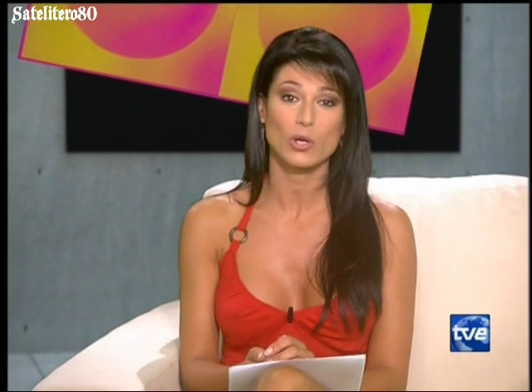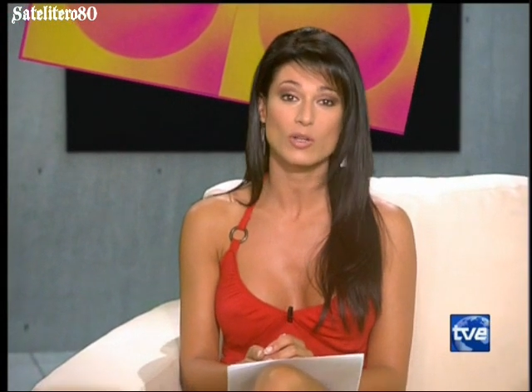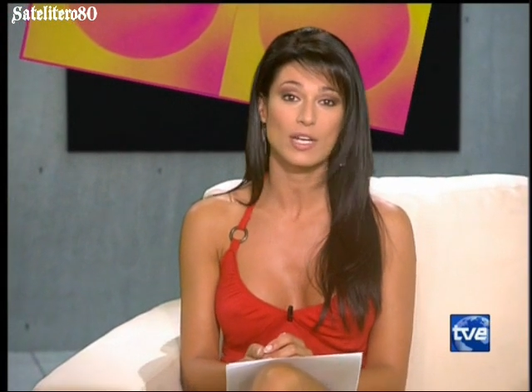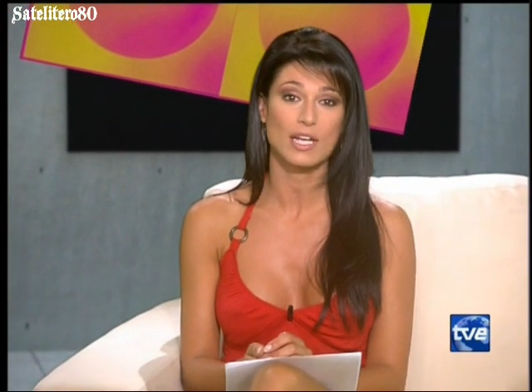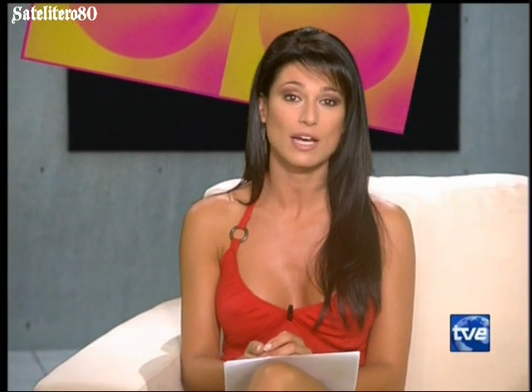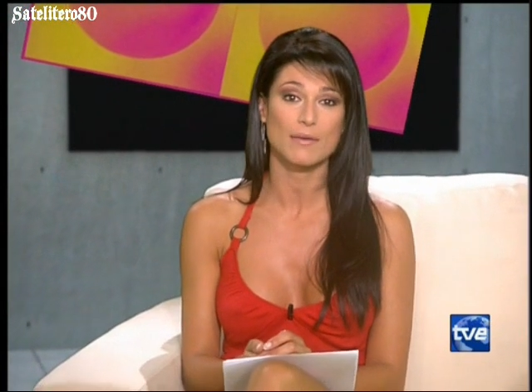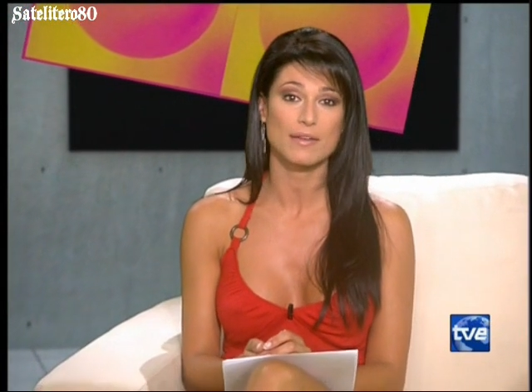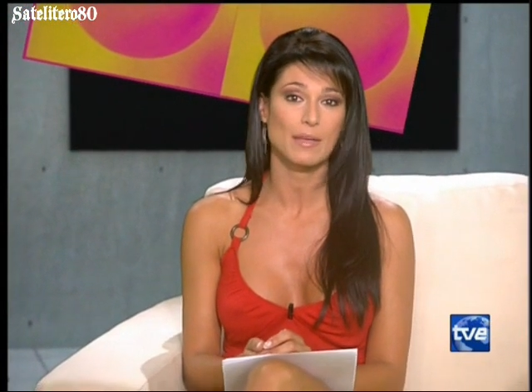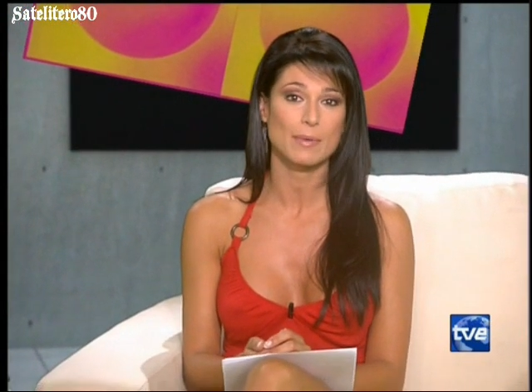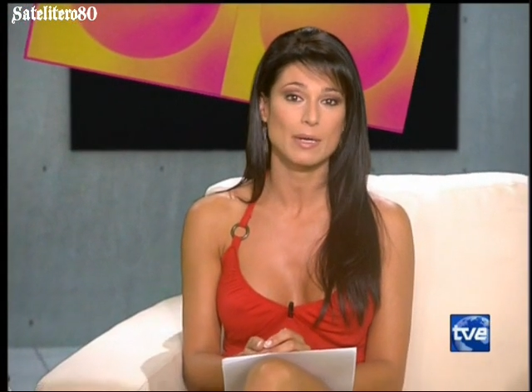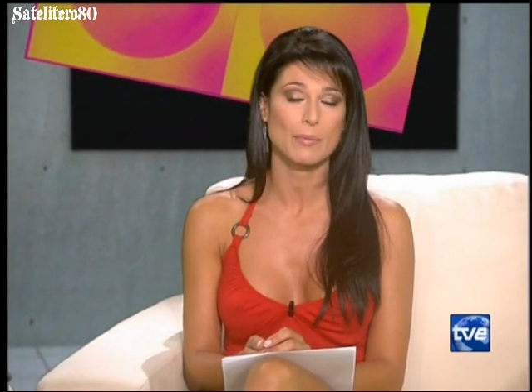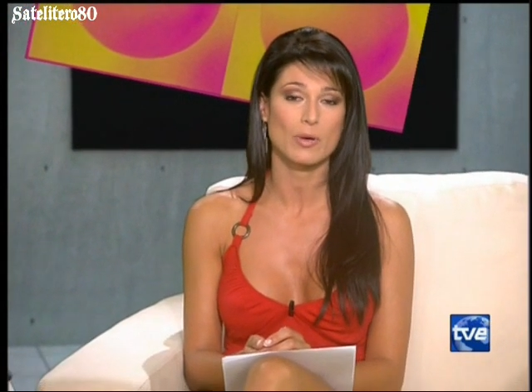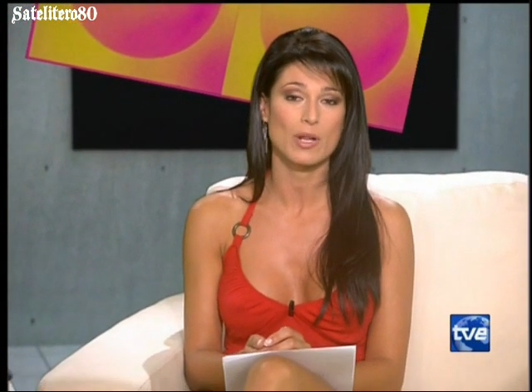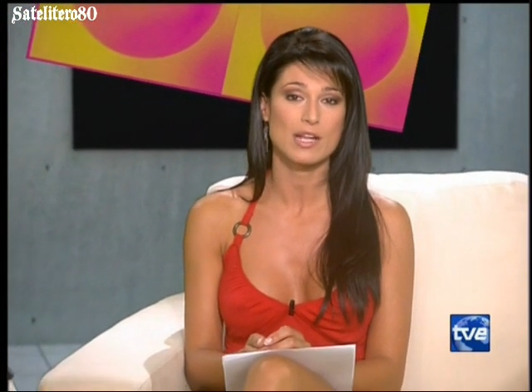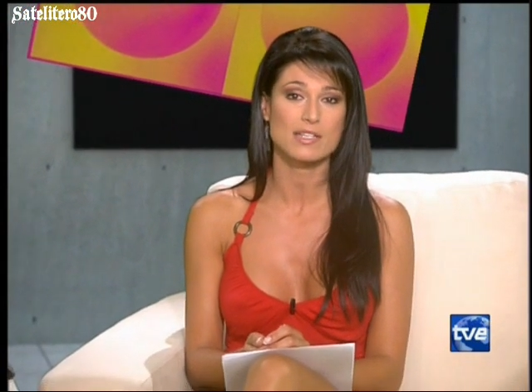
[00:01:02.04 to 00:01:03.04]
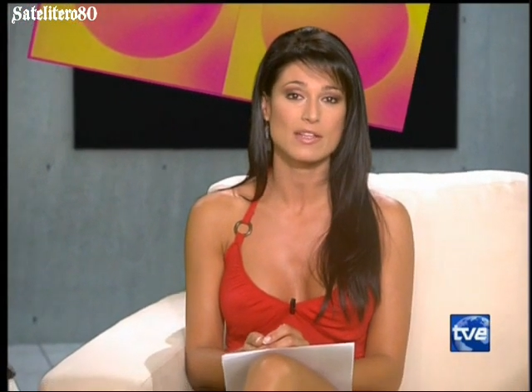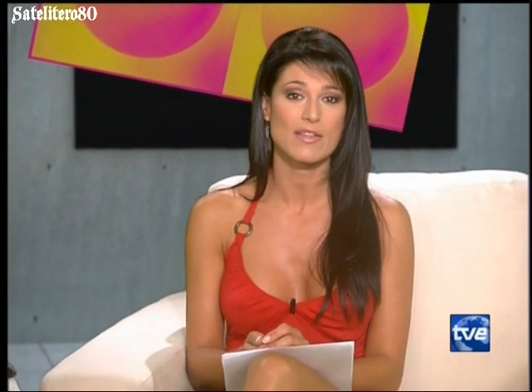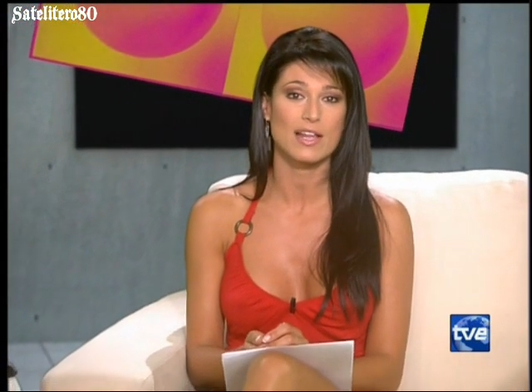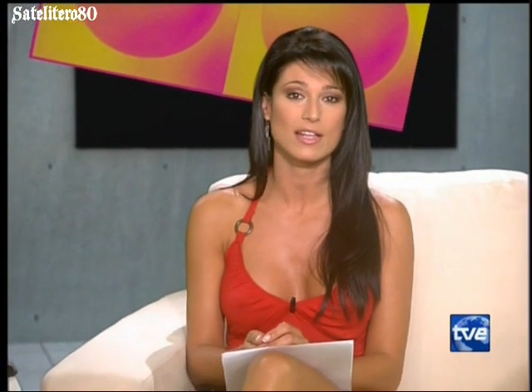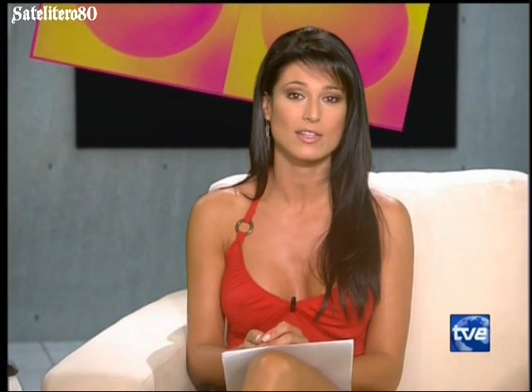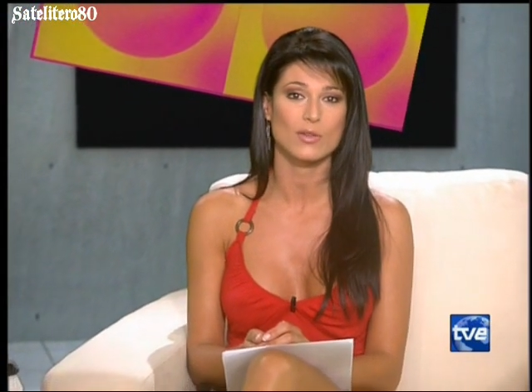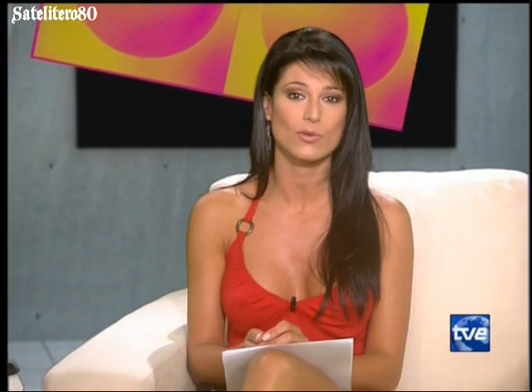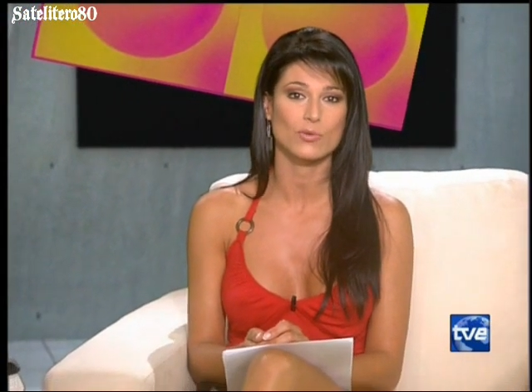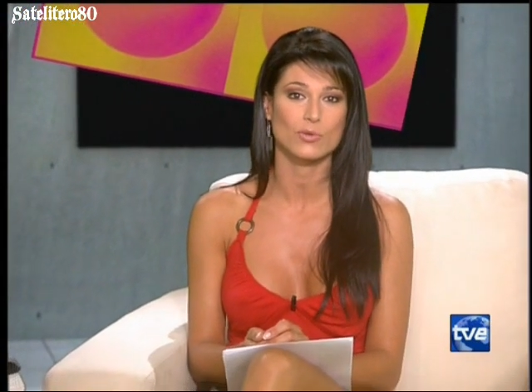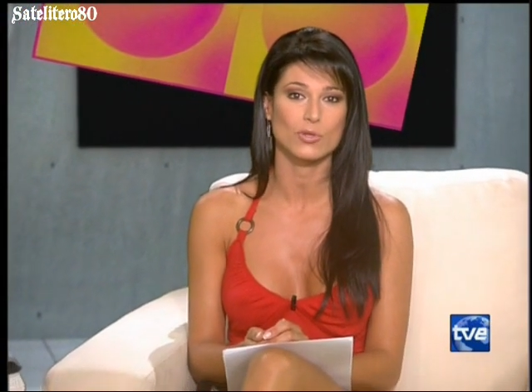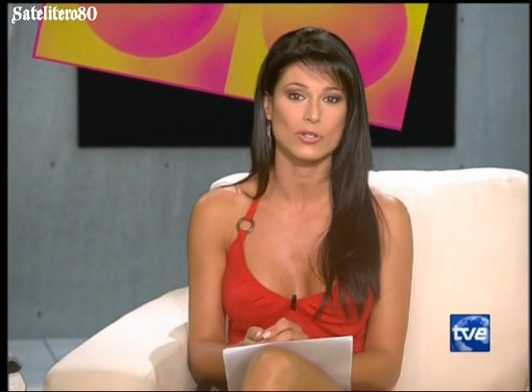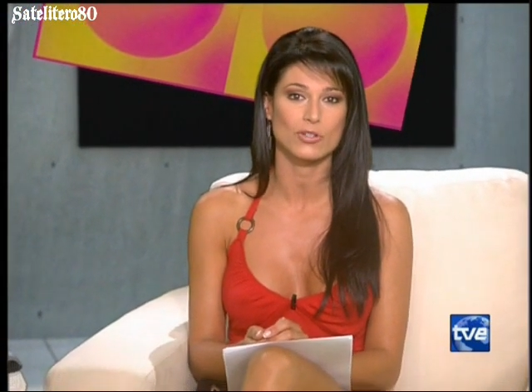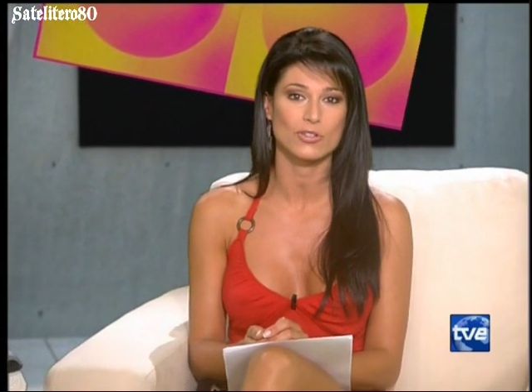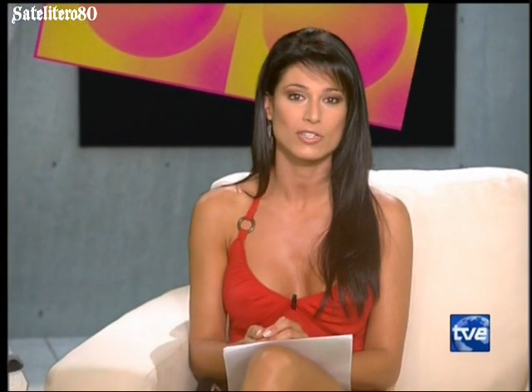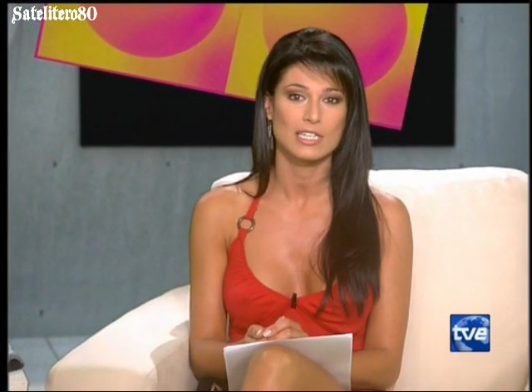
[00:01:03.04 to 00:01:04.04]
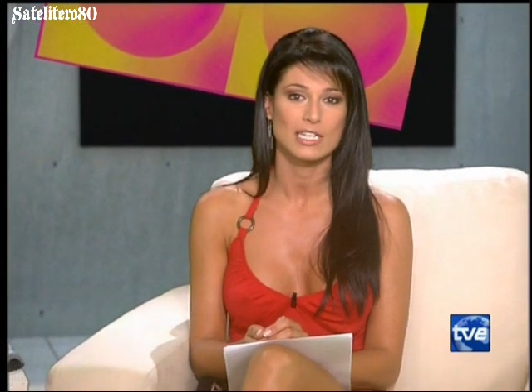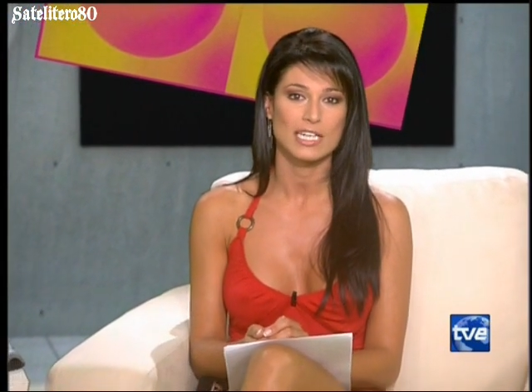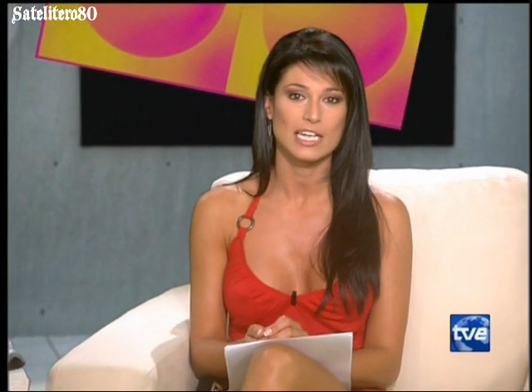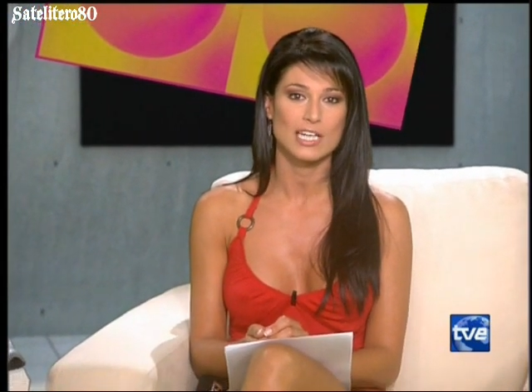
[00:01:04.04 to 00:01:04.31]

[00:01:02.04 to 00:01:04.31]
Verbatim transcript: porque no tiene cabeza para ponerse delante de un toro.